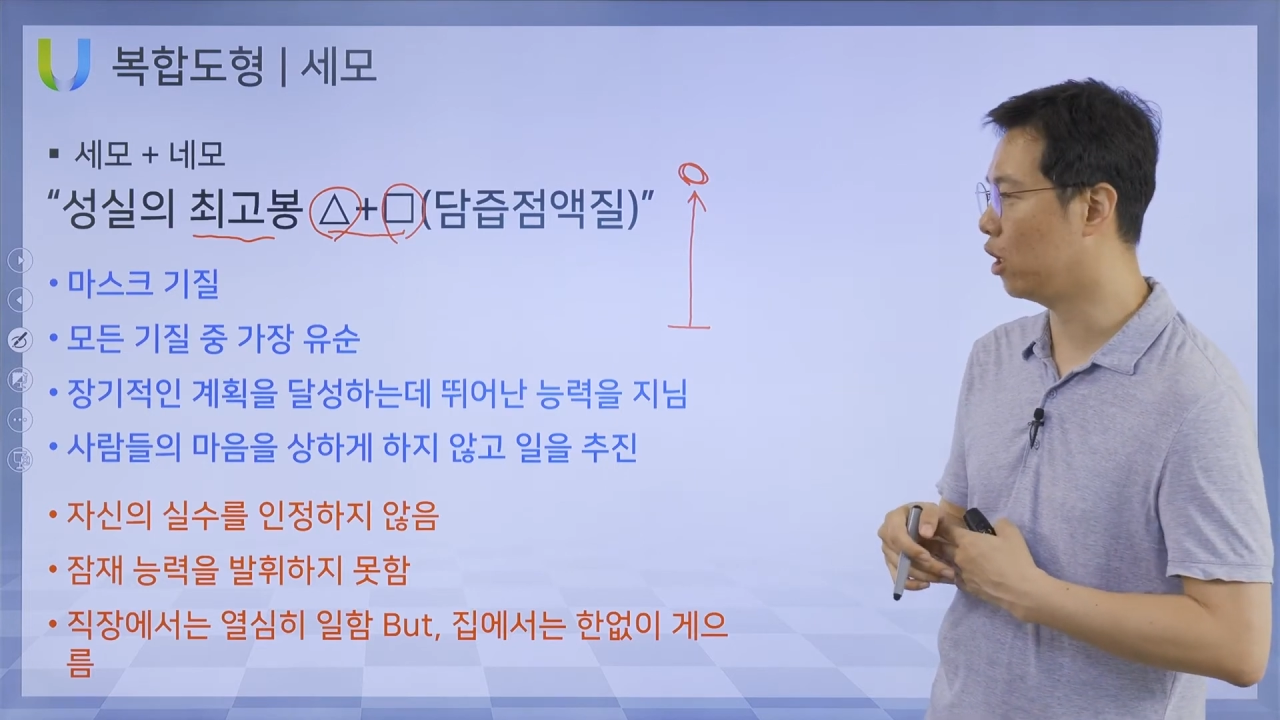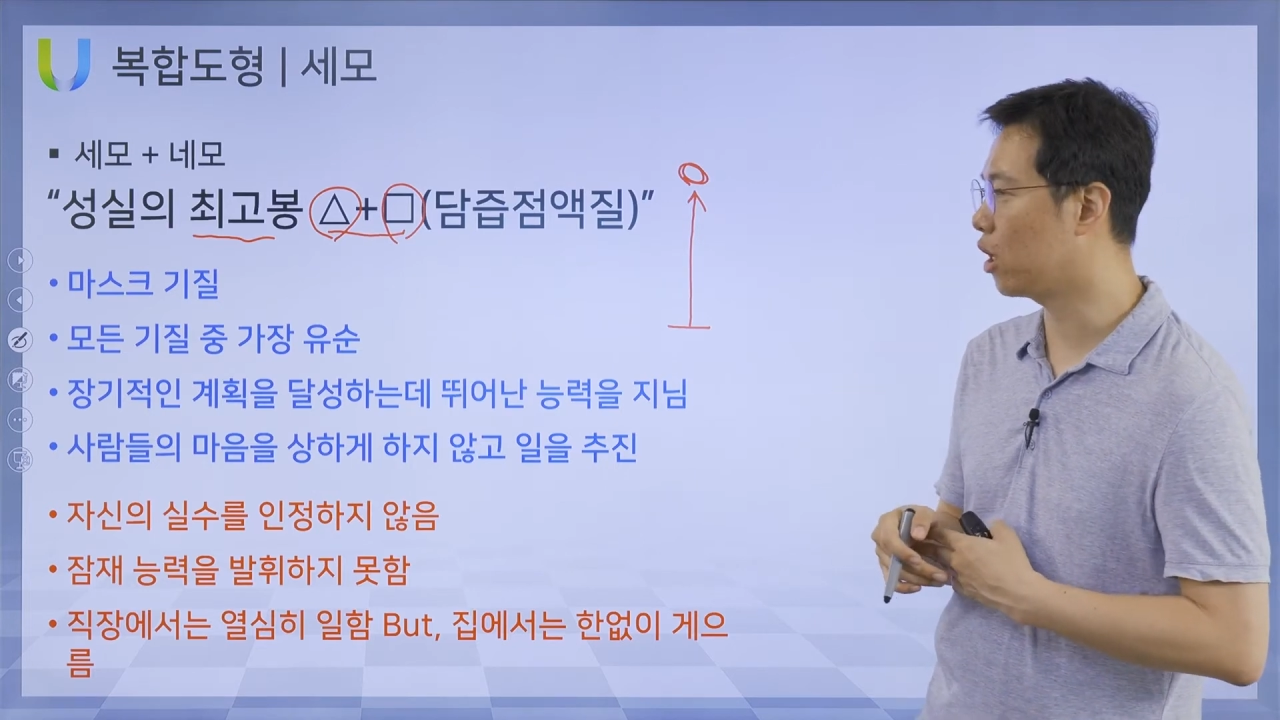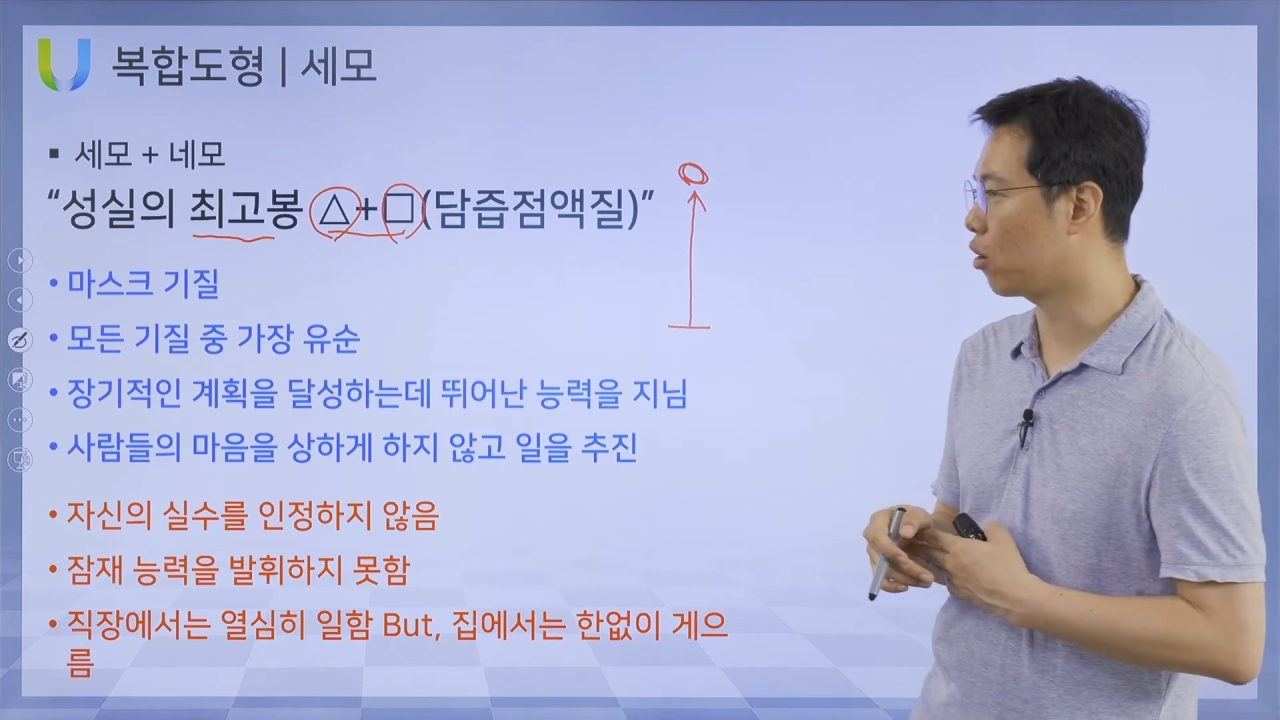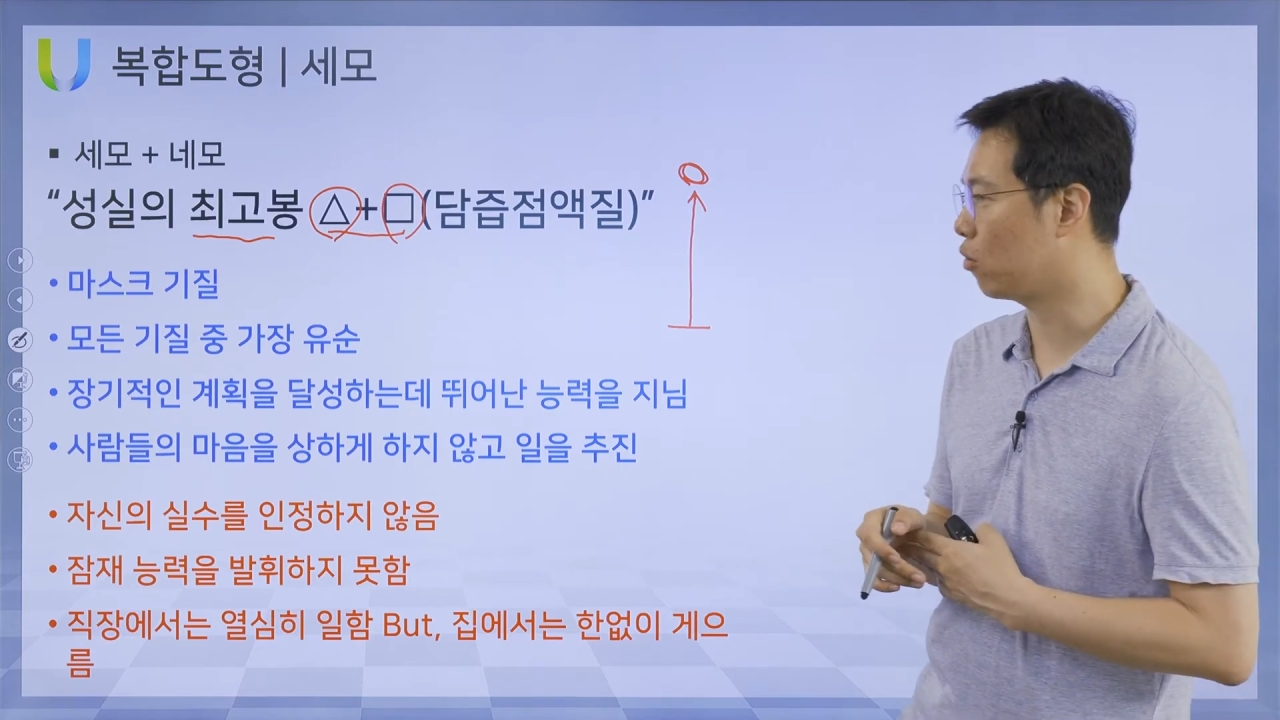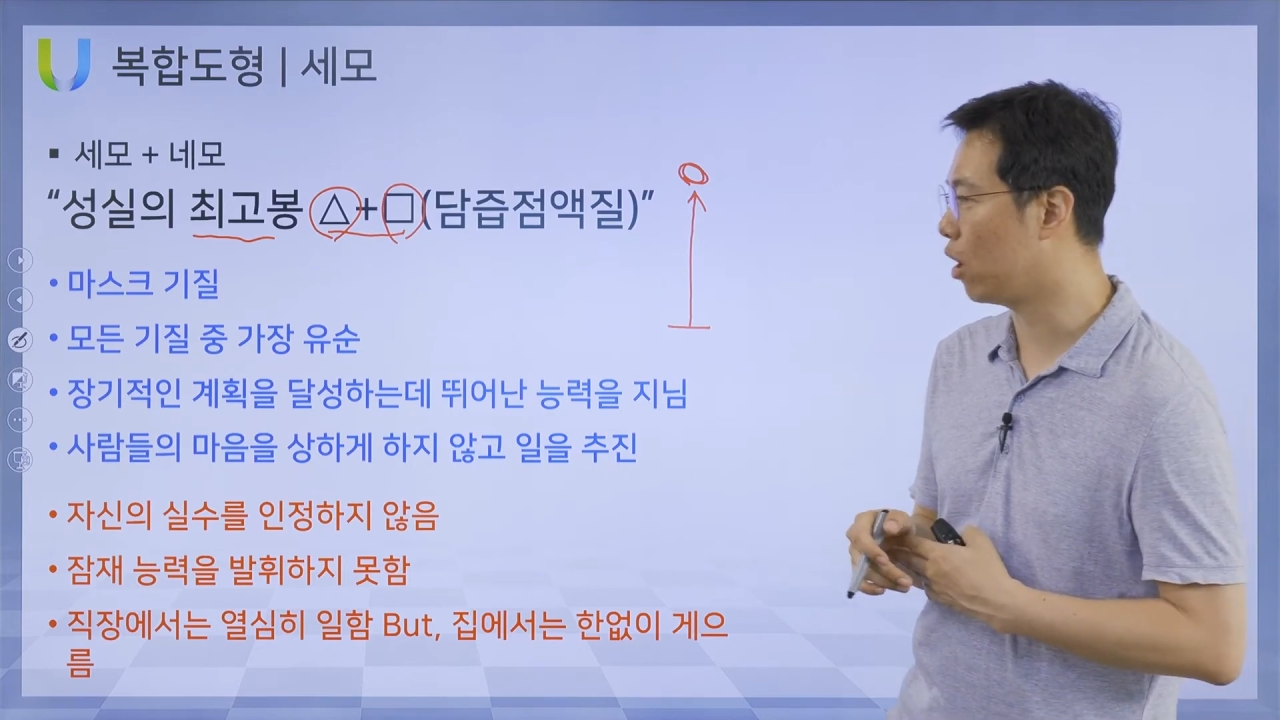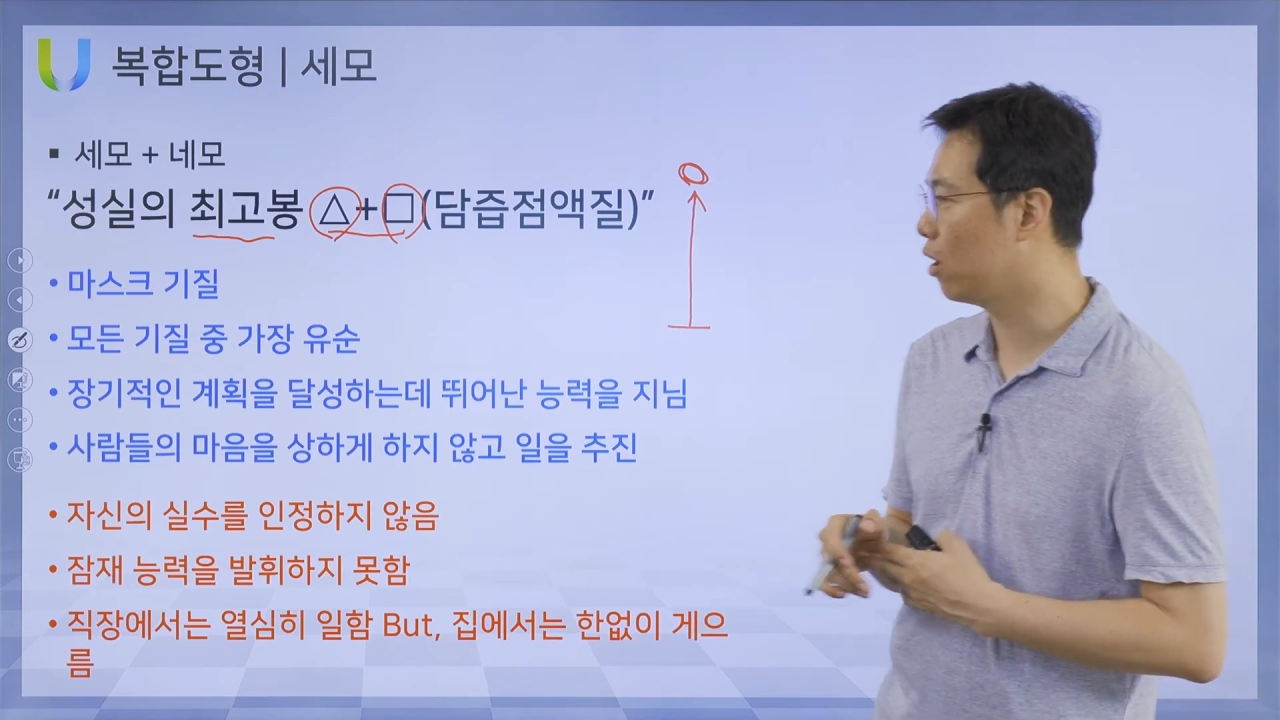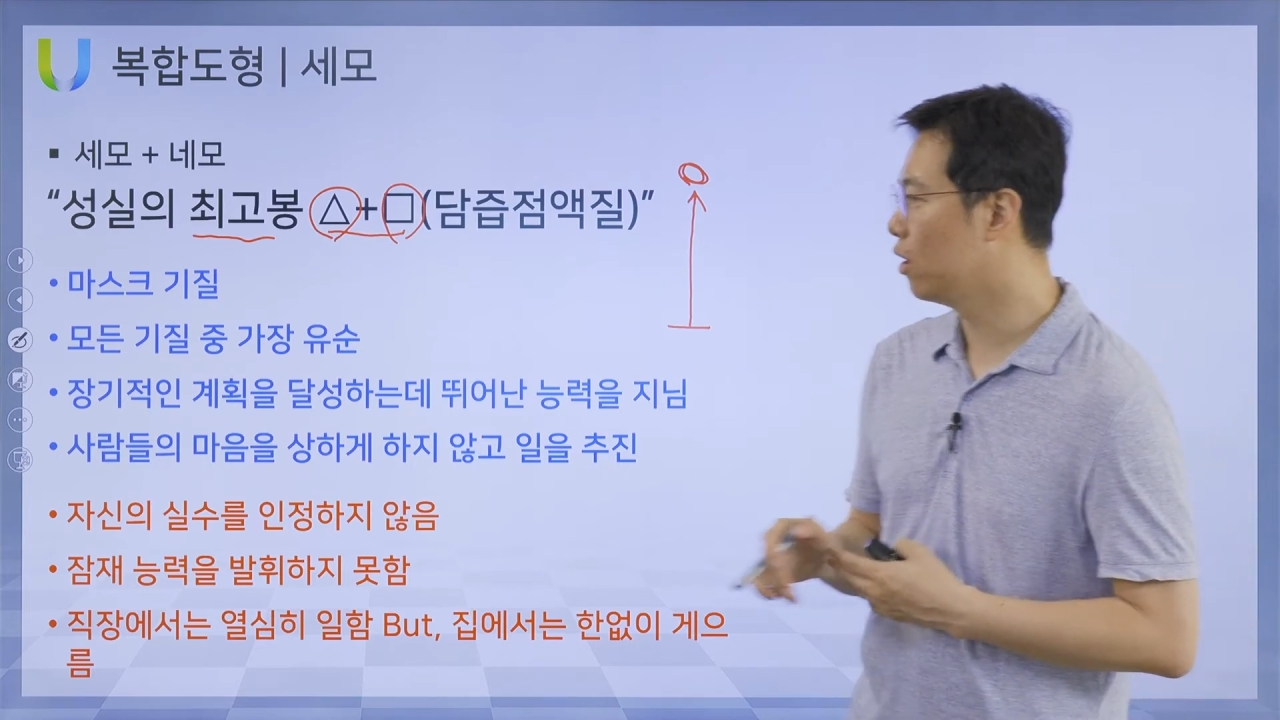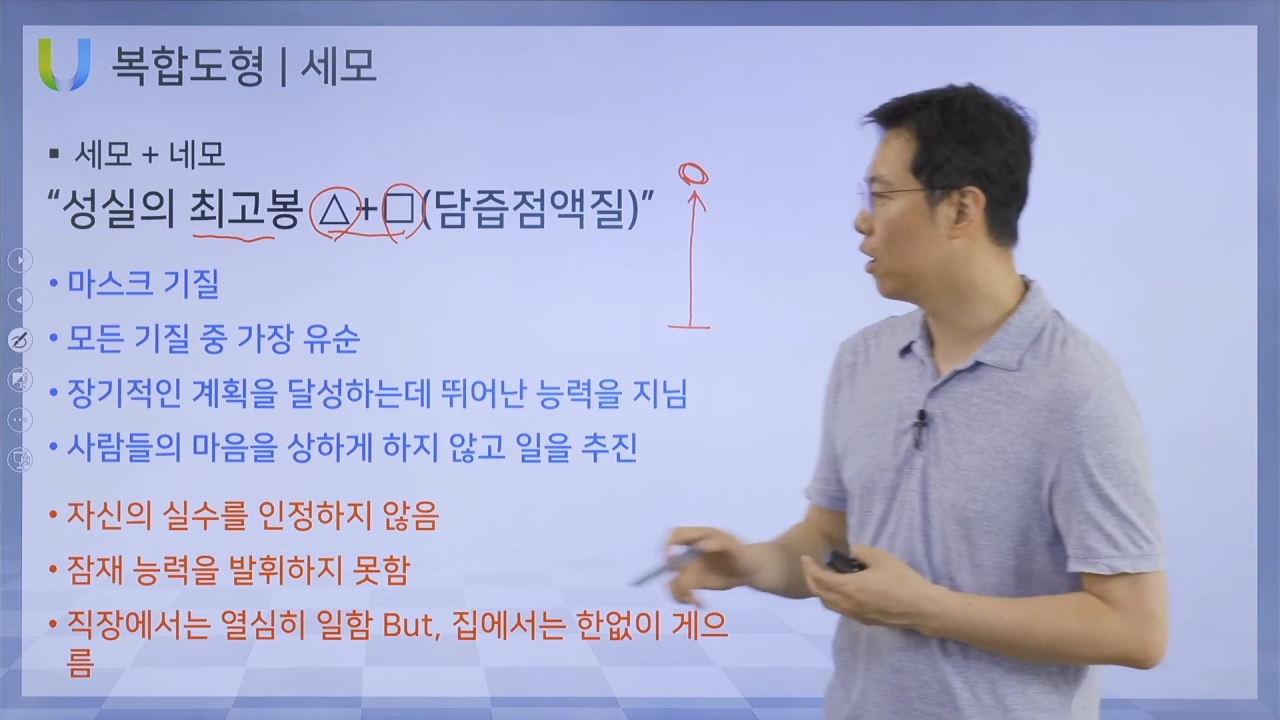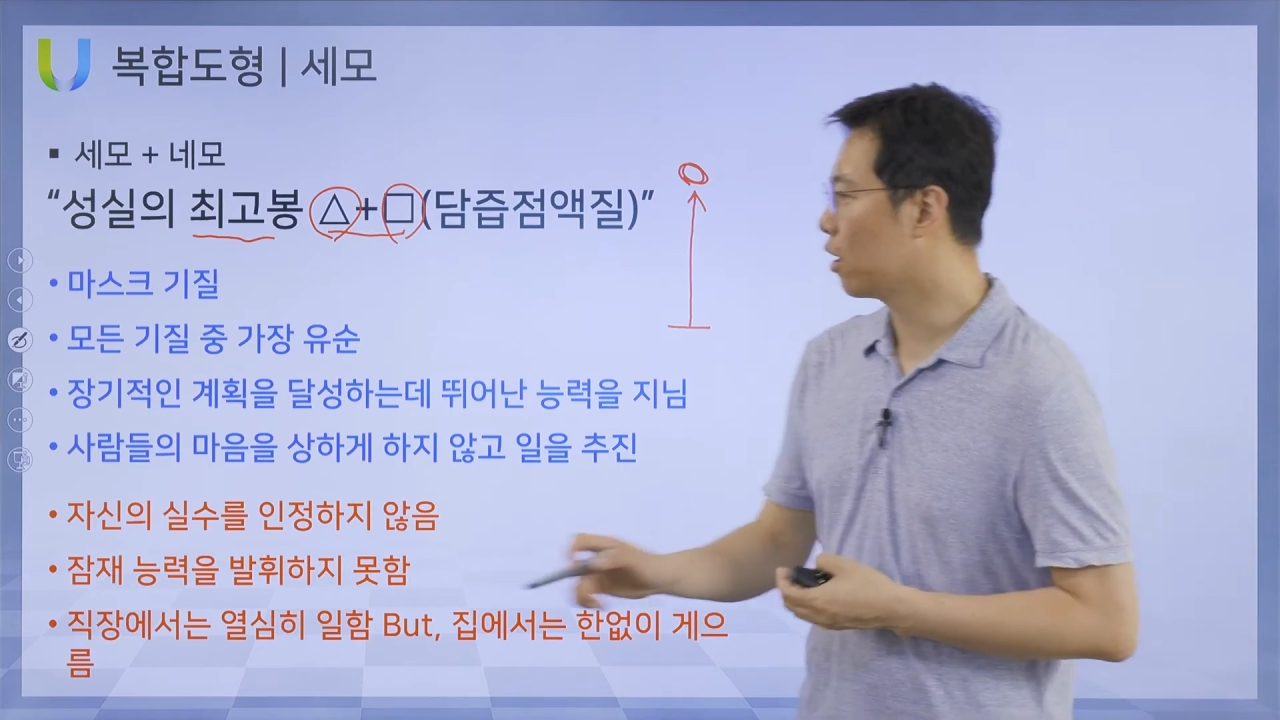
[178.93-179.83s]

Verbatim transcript: 있겠고요.